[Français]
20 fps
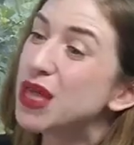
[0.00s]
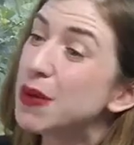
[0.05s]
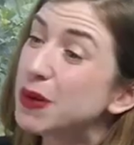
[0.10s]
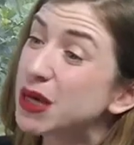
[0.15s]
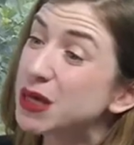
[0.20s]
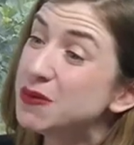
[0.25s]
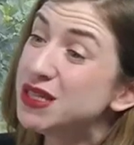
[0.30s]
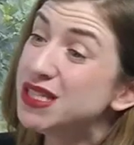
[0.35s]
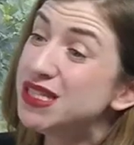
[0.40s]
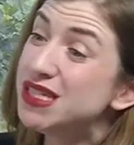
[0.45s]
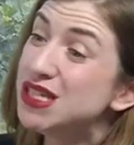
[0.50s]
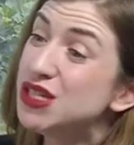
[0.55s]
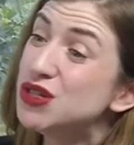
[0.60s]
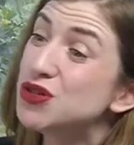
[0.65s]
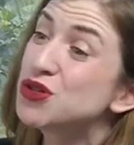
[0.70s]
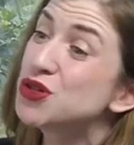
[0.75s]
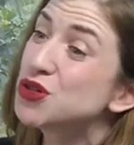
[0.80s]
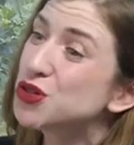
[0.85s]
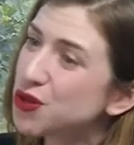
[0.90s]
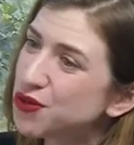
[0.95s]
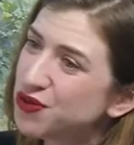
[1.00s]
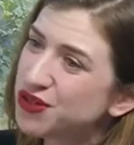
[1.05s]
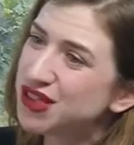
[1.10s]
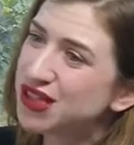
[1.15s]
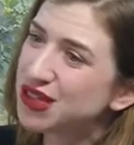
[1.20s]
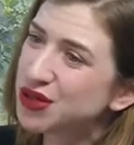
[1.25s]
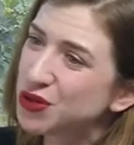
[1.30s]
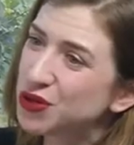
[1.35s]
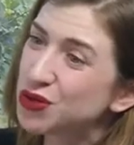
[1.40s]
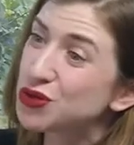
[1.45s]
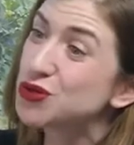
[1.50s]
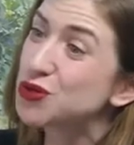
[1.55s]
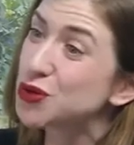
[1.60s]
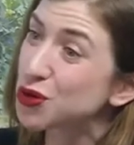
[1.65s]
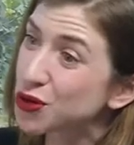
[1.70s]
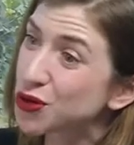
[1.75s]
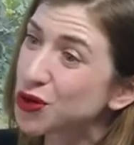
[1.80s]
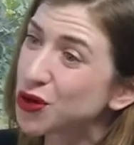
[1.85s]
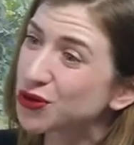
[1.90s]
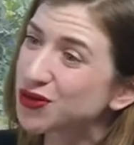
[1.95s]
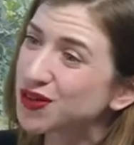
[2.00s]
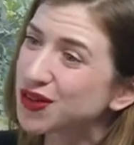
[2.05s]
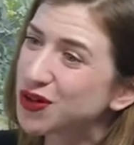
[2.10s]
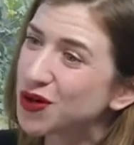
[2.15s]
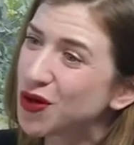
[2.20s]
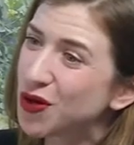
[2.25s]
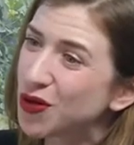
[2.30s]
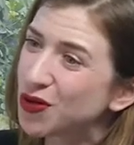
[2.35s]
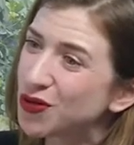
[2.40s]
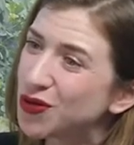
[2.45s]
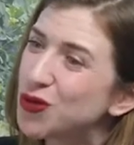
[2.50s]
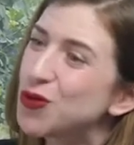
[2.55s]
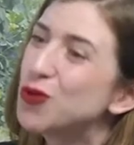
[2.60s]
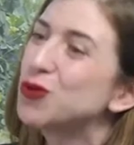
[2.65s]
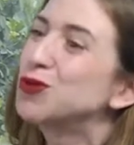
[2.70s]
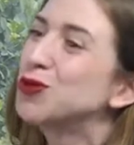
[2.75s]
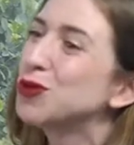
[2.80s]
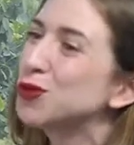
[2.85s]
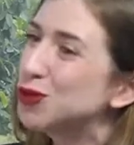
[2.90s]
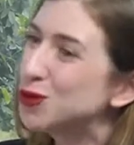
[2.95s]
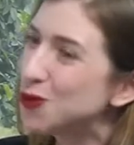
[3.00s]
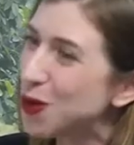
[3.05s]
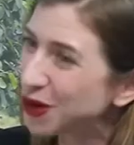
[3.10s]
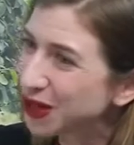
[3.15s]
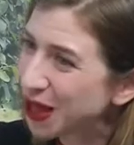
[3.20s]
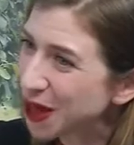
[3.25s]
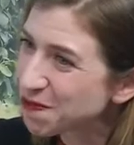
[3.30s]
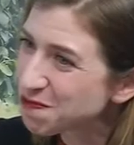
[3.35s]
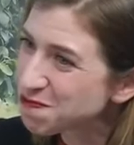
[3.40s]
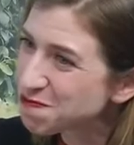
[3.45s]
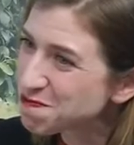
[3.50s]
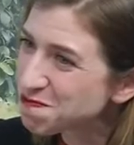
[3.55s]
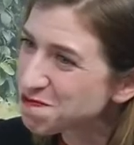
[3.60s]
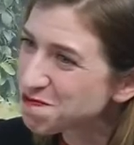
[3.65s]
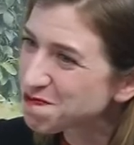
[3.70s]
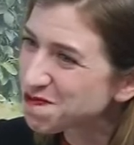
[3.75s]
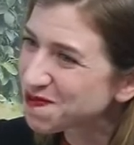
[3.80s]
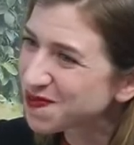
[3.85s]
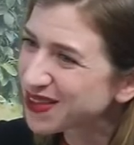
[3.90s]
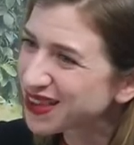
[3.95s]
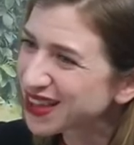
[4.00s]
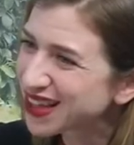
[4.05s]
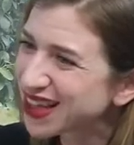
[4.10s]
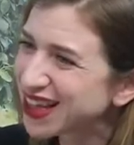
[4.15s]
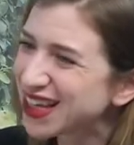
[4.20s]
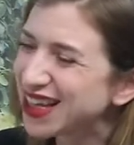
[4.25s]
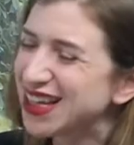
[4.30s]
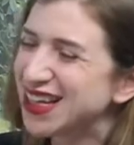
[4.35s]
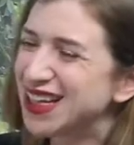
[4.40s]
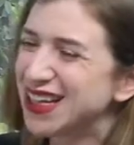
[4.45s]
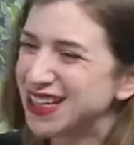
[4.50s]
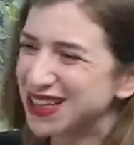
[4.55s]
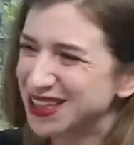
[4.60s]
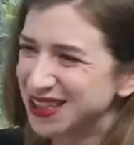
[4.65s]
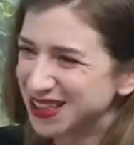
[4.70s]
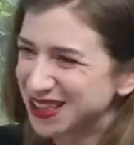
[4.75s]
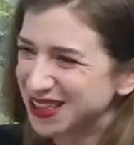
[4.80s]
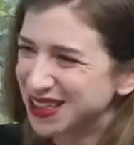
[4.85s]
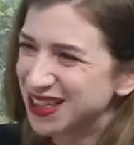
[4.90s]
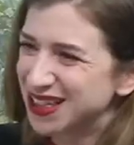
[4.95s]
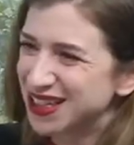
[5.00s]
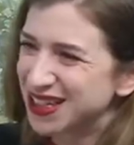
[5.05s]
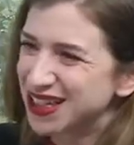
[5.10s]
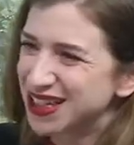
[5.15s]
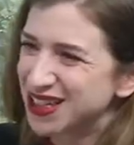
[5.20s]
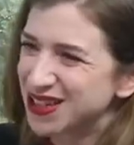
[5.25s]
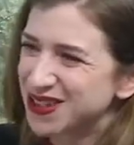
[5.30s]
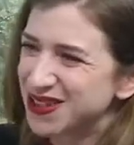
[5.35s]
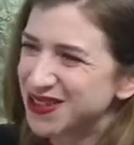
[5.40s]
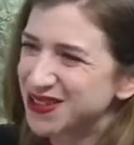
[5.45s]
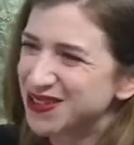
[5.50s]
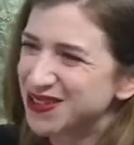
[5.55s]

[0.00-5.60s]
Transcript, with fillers: après-midi jeu vidéo sur le grand écran eh autour du manga. Ben dis donc, euh, très bien ça.